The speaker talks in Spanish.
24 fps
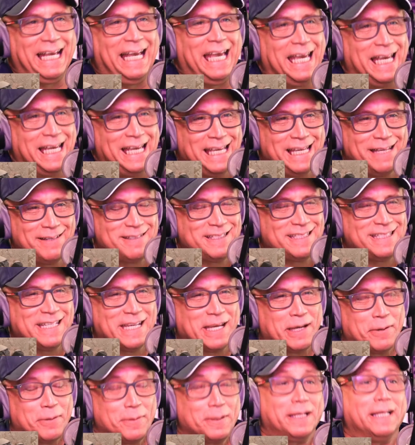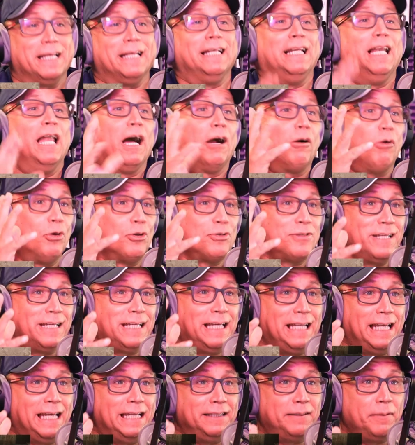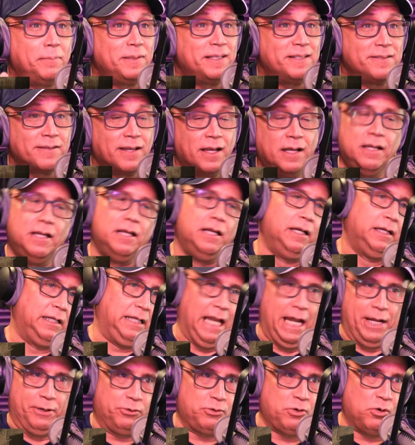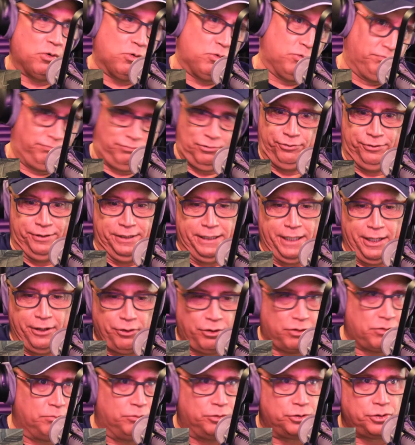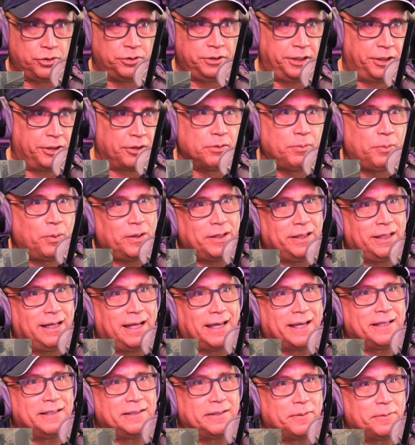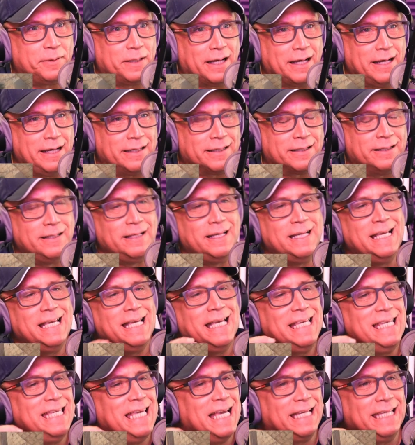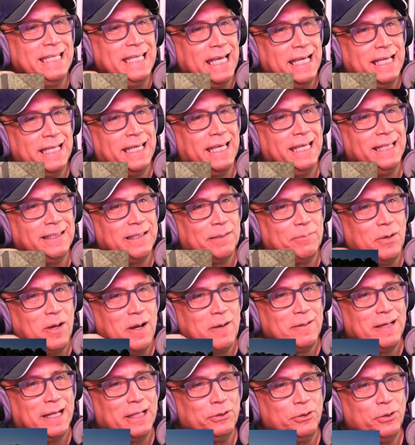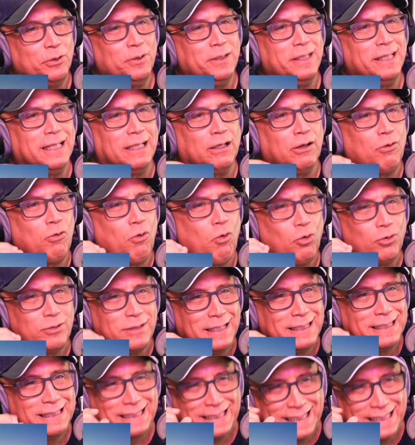Qué chévere. Y la cosa es que la gente piensa, claro, con, dinero, con mucho dinero puede la gente viajar. Y aquí es que estamos hablando de cosas